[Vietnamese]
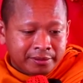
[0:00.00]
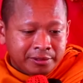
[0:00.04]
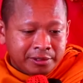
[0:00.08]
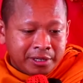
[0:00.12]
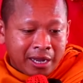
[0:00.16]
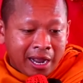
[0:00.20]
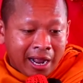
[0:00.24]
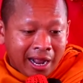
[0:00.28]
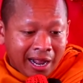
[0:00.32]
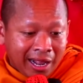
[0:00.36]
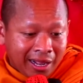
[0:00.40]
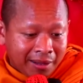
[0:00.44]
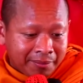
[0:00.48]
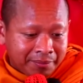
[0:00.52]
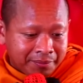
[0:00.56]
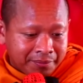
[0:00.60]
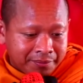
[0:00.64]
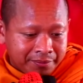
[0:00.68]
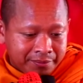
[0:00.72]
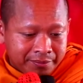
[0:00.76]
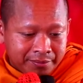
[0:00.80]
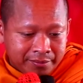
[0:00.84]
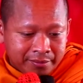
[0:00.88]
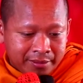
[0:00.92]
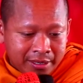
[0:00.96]
chạm
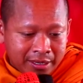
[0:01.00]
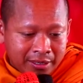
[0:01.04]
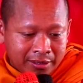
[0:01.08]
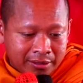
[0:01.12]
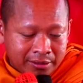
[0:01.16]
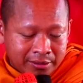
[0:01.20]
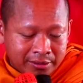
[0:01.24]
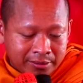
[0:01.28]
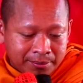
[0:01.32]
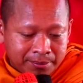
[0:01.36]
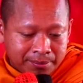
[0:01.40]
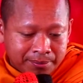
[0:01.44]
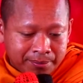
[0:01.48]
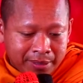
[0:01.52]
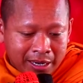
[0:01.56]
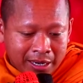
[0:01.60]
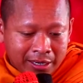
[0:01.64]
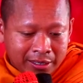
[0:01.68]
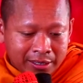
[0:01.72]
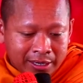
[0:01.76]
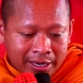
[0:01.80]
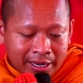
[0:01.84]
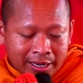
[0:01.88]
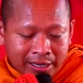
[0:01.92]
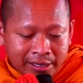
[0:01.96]
này pride
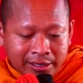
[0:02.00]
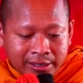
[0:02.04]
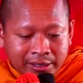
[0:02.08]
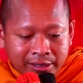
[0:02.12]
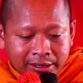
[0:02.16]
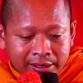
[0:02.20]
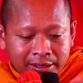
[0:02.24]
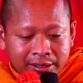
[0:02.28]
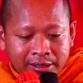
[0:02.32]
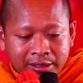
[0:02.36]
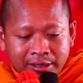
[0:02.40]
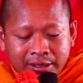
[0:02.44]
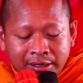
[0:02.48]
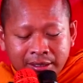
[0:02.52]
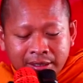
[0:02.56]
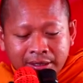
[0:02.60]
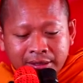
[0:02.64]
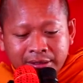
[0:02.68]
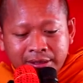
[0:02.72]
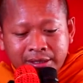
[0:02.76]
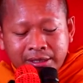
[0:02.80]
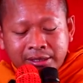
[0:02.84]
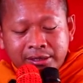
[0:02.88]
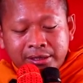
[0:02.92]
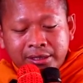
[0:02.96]
khai
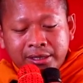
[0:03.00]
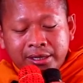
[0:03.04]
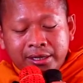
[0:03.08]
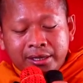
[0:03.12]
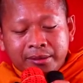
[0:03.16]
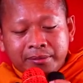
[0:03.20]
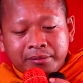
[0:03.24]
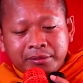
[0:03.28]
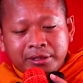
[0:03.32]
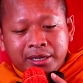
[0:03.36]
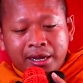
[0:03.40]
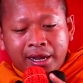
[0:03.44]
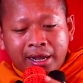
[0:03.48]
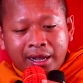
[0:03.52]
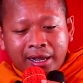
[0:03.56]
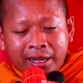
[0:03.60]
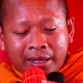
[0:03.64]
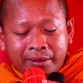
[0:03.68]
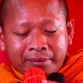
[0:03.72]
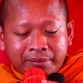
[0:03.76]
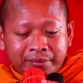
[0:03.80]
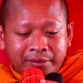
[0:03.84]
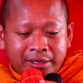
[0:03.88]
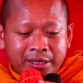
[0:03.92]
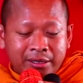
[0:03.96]
chỉ chiêm
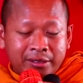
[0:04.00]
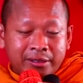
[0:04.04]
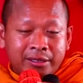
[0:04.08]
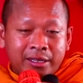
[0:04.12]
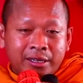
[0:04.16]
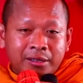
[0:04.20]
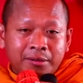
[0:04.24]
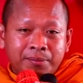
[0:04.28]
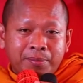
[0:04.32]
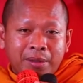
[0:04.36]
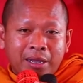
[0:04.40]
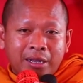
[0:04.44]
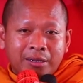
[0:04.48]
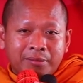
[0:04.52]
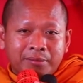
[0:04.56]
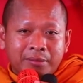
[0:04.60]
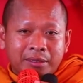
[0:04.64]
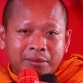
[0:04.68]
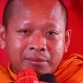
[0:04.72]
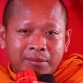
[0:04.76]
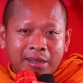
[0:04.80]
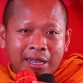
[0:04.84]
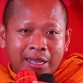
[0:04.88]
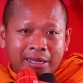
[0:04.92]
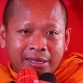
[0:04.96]
chạm chẳng tới phật
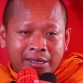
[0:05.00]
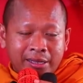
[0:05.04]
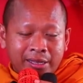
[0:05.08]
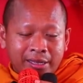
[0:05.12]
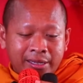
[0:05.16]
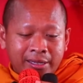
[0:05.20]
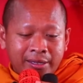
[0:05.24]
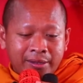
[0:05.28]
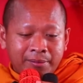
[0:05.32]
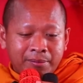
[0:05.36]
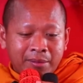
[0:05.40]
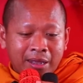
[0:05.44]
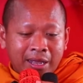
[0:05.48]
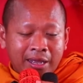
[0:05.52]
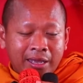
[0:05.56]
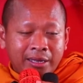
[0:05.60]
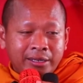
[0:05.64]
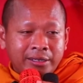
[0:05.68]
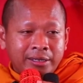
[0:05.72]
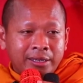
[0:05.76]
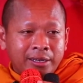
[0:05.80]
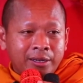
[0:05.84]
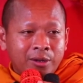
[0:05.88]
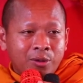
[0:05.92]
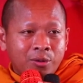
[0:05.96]
mình bàn tê bán
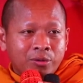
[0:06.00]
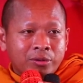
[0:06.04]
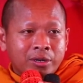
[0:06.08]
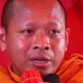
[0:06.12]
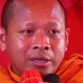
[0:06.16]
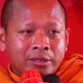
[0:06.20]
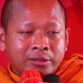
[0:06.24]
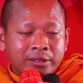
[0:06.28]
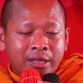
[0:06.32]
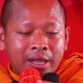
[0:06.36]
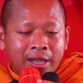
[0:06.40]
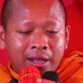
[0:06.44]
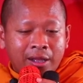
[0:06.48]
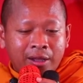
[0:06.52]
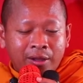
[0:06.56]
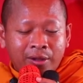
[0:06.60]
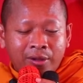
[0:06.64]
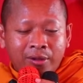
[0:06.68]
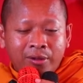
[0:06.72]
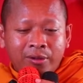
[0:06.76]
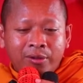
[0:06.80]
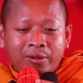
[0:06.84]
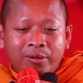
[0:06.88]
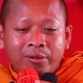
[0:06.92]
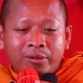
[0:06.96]
trên lục đằng thà
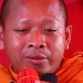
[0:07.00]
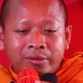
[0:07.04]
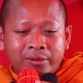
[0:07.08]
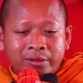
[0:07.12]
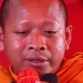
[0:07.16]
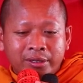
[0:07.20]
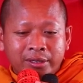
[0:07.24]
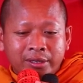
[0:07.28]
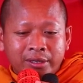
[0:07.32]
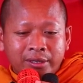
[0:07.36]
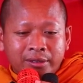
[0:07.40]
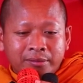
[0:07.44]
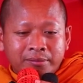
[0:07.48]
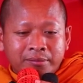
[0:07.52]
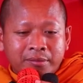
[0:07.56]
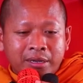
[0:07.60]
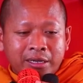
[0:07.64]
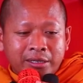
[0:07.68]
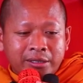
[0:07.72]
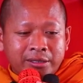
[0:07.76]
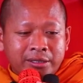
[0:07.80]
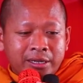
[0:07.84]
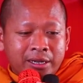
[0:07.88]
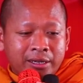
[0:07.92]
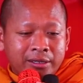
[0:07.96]
o
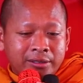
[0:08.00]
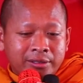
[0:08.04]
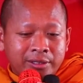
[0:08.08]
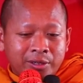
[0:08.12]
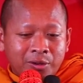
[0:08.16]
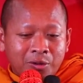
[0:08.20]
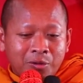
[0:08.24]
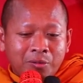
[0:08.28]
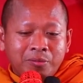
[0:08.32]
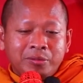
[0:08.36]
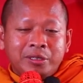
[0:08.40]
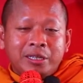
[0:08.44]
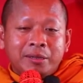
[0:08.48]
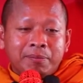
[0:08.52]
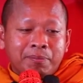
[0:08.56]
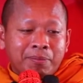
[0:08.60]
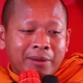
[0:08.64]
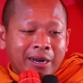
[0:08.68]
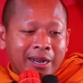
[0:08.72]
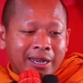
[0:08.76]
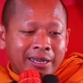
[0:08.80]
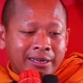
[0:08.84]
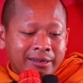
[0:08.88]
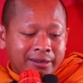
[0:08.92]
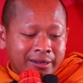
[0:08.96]
bệnh trắng nhôm chỉ
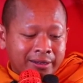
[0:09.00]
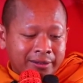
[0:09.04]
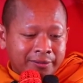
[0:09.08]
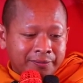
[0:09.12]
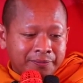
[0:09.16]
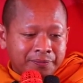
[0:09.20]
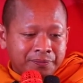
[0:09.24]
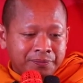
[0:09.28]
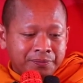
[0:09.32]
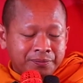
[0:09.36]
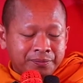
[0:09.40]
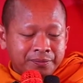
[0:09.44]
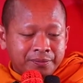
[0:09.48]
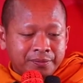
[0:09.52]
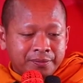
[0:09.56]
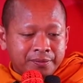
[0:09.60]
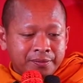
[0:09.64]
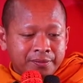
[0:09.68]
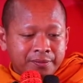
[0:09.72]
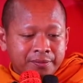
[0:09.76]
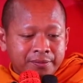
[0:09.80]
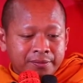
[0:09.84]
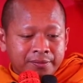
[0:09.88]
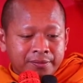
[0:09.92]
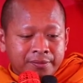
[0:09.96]
pride à
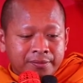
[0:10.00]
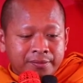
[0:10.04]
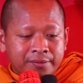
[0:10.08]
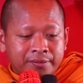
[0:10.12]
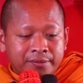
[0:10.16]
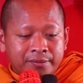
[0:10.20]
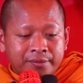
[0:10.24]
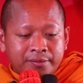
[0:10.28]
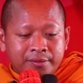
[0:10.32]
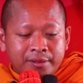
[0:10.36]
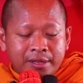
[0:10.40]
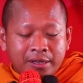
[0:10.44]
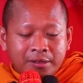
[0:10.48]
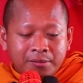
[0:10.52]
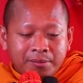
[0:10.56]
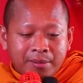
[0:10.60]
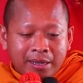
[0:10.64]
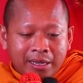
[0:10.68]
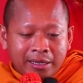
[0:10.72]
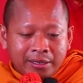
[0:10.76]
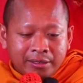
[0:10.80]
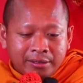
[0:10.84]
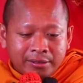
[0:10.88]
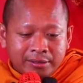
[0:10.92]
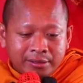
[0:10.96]
tới
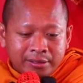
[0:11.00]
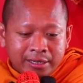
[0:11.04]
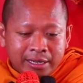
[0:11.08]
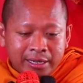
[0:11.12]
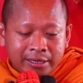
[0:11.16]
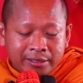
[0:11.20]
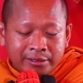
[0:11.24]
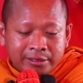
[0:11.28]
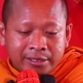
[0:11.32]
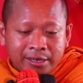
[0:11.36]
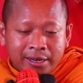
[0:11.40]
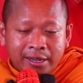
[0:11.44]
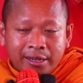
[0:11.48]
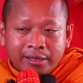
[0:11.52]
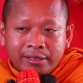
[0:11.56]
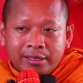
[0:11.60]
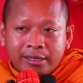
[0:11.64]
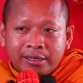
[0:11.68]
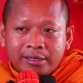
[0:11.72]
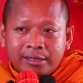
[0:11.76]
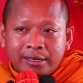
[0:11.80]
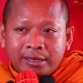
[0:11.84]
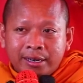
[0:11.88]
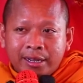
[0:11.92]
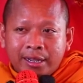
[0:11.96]
bàn niềng chai thà
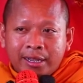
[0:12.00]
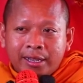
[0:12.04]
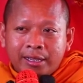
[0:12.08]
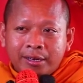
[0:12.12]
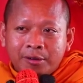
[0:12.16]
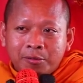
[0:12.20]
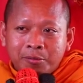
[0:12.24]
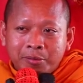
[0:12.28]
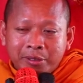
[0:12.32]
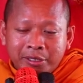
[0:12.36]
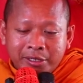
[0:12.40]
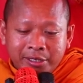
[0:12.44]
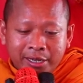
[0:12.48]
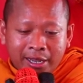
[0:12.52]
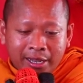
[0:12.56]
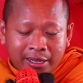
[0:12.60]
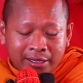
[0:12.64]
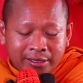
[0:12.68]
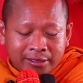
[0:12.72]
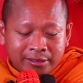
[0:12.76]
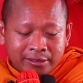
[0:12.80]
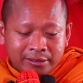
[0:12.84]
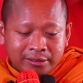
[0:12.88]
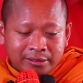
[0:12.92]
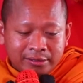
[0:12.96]
cần na lục cha
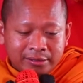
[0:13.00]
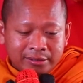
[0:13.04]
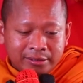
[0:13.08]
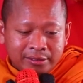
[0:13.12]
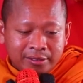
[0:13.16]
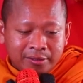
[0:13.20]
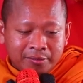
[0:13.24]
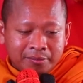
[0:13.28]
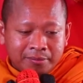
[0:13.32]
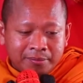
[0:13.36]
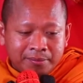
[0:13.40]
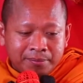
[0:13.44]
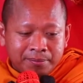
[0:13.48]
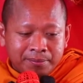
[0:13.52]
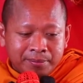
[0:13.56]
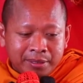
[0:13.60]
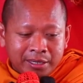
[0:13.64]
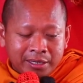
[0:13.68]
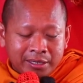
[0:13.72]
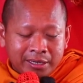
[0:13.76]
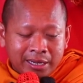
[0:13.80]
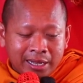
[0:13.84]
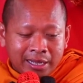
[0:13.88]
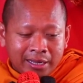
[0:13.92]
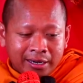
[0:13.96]
nhom bề
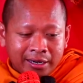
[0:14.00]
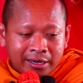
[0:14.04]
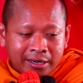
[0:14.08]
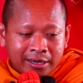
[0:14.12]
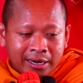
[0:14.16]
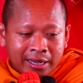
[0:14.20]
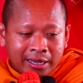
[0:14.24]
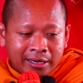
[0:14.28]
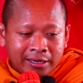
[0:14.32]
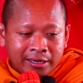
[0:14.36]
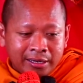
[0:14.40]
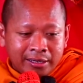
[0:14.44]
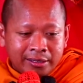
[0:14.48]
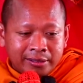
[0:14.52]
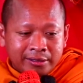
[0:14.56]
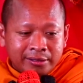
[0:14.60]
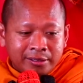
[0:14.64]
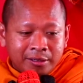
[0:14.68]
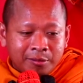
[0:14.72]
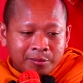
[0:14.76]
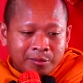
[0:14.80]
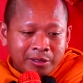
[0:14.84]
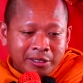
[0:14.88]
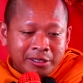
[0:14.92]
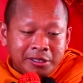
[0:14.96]
cả là na niệm
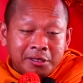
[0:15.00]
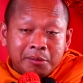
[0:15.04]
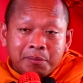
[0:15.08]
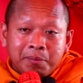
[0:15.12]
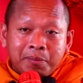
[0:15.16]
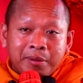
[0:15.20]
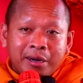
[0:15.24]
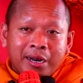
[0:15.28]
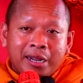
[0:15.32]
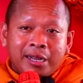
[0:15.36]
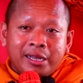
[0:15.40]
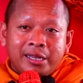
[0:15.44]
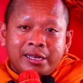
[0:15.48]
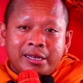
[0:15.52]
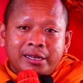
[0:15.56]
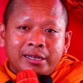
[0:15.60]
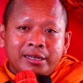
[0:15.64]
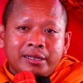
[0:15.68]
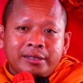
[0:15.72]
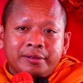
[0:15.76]
nhom nó chỉ pride